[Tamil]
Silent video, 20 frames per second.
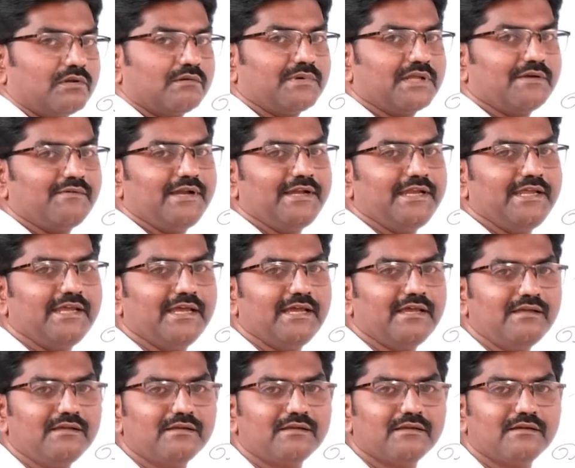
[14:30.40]
கொடுபட வேண்டிய
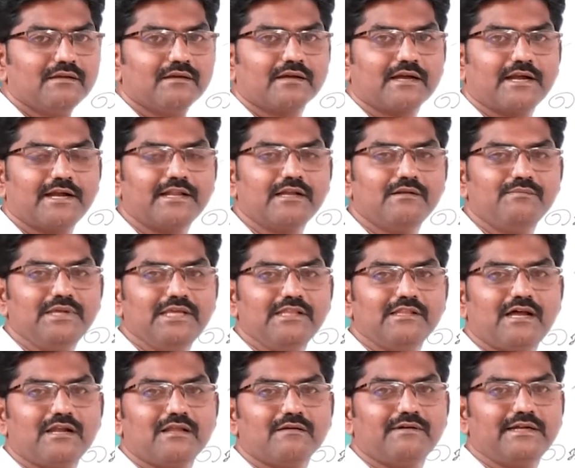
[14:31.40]
கடன்
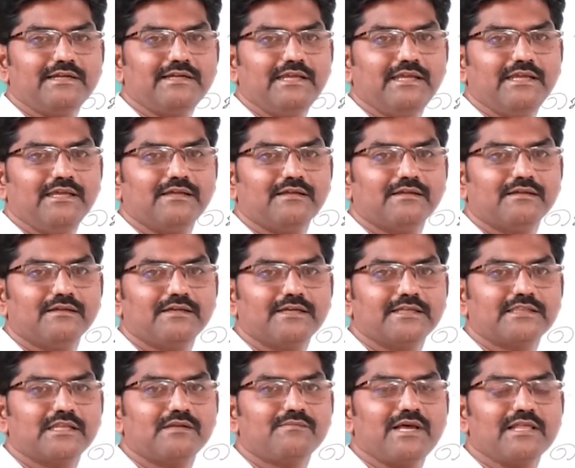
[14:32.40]
மீதான வட்டி
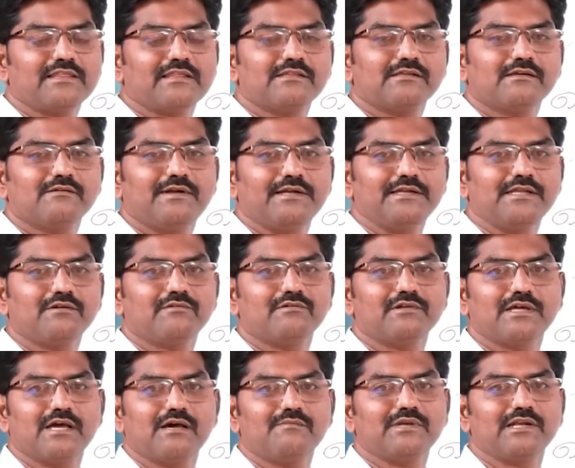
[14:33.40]
எத்தனை மாதத்துக்கு வட்டி
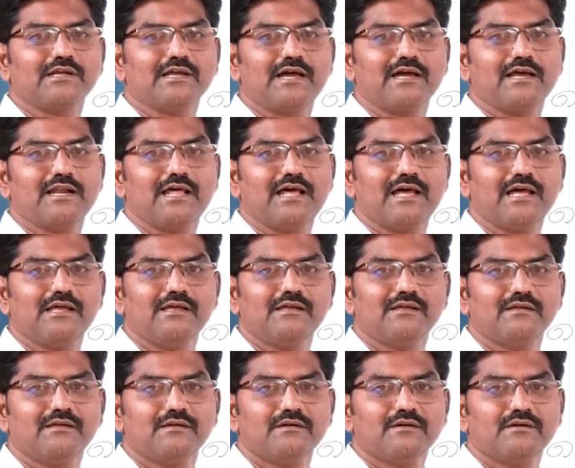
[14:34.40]
கொடுக்காம இருக்காங்களா
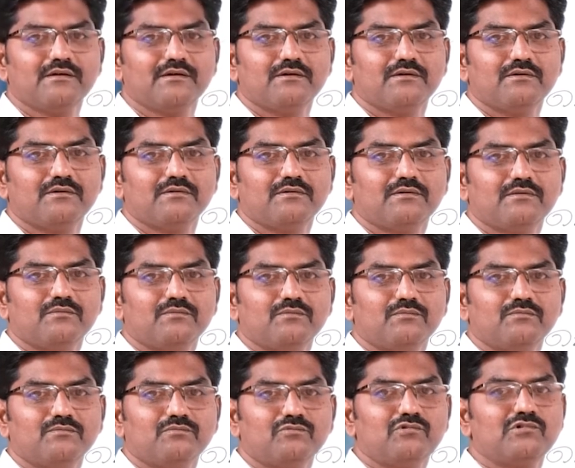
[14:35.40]

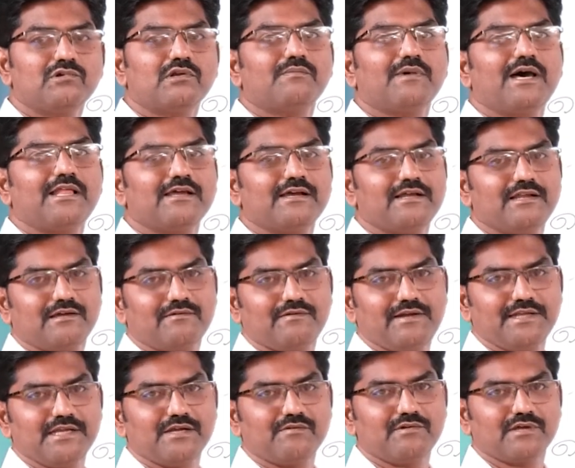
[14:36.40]
மூன்று மாதங்களுக்கு
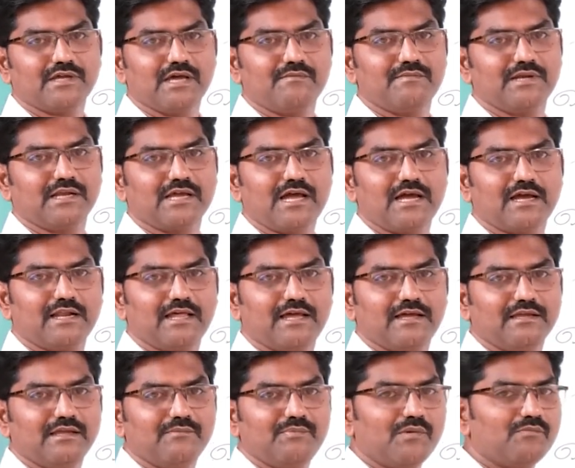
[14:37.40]
வட்டி கொடுக்காம இருக்காங்களா
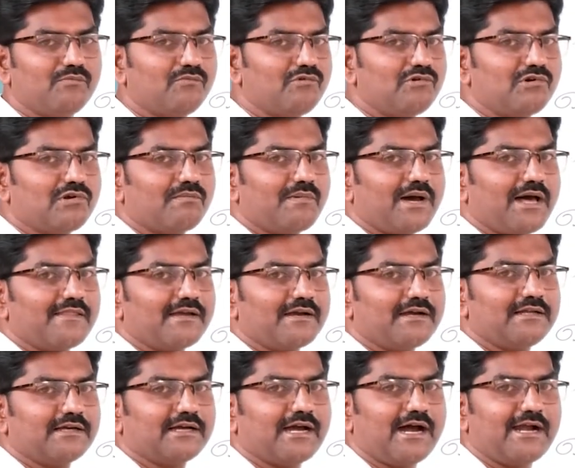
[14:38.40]
இப்போ மூன்று
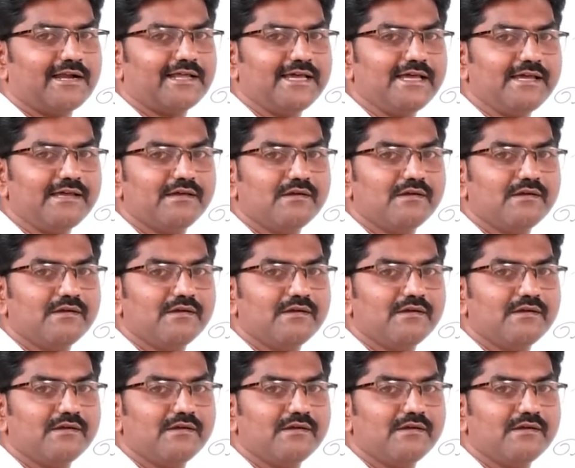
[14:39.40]
மாதங்களுக்கான